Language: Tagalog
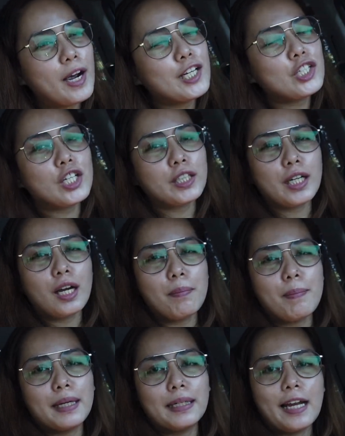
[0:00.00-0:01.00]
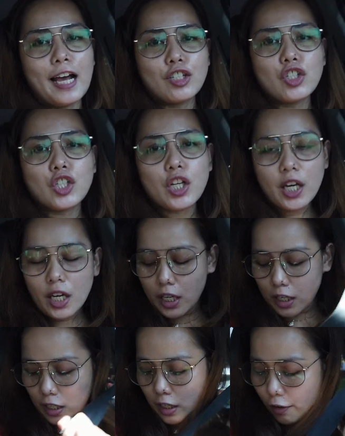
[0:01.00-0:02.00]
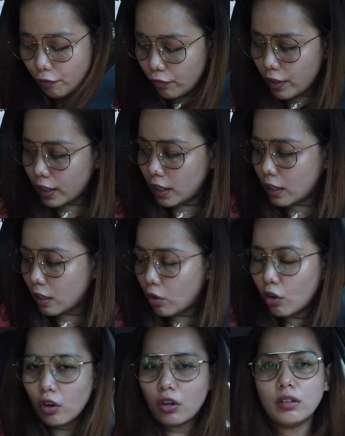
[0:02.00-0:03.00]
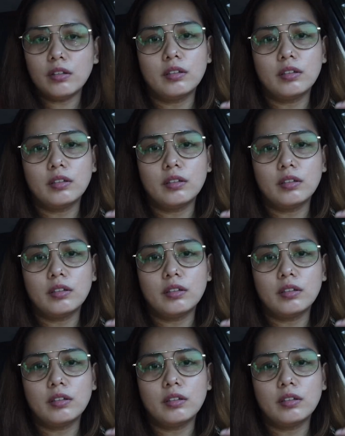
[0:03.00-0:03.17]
wash at nakapag-lash lift na din ako.